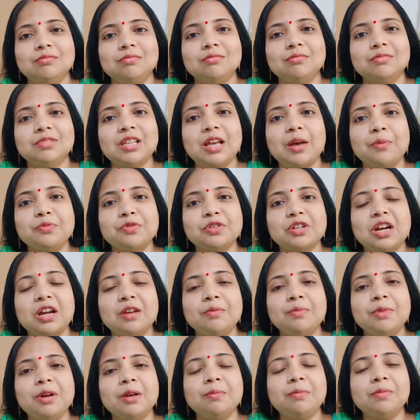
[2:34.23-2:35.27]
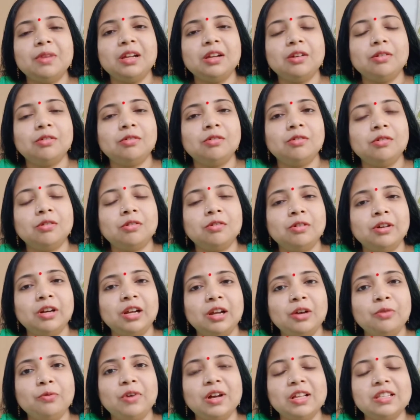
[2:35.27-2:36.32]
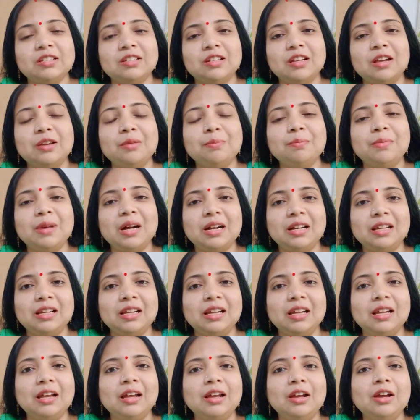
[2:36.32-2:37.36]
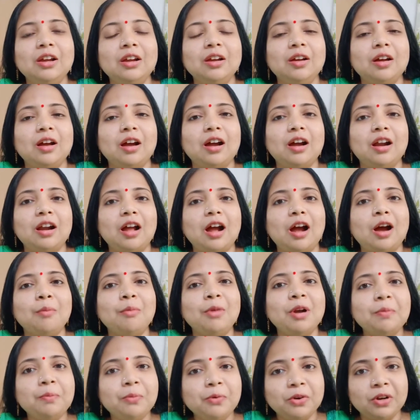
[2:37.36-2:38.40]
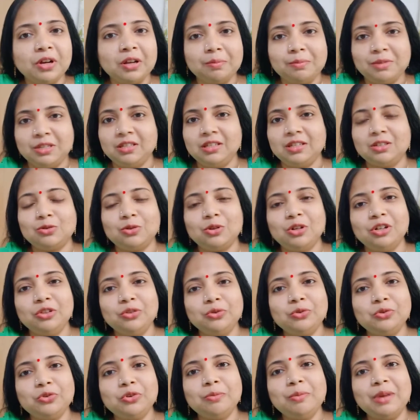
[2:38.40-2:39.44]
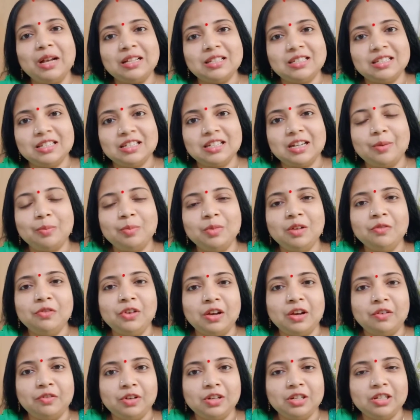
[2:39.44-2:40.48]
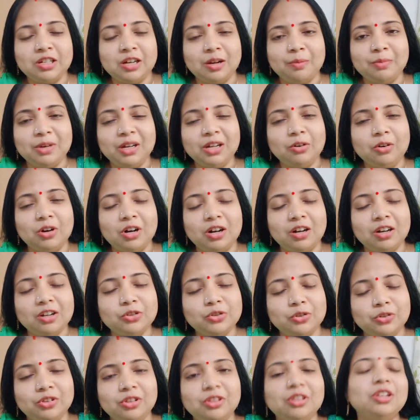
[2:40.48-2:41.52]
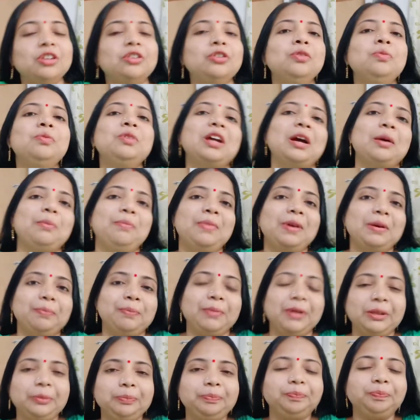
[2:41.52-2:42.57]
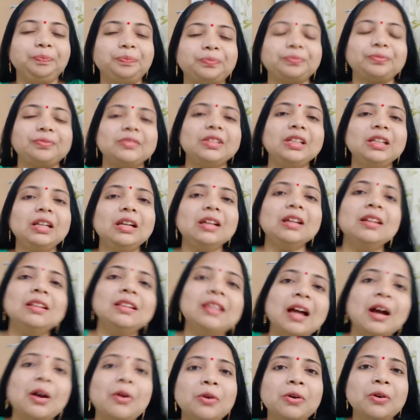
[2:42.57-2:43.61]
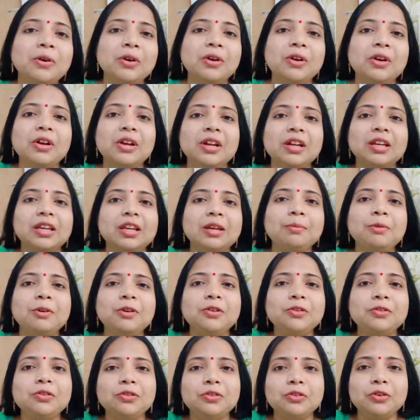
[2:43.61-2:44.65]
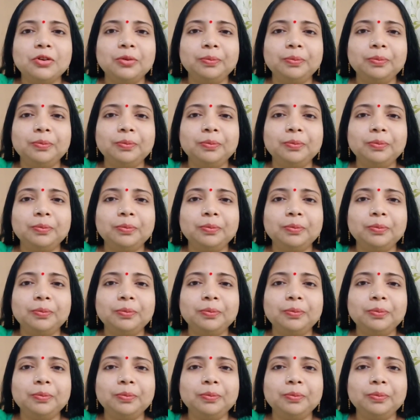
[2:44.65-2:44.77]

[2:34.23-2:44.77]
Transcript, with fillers: সাবস্ক্রাইবার করে ওয়াচ টাইম বাড়িয়ে আর আমার পক্ষে বিশেষ করে দুটো বাচ্চা সামলে ফ্যামিলি সামলে করাটা সত্যি খুব টাফ ব্যাপার তাও কি বলুন তো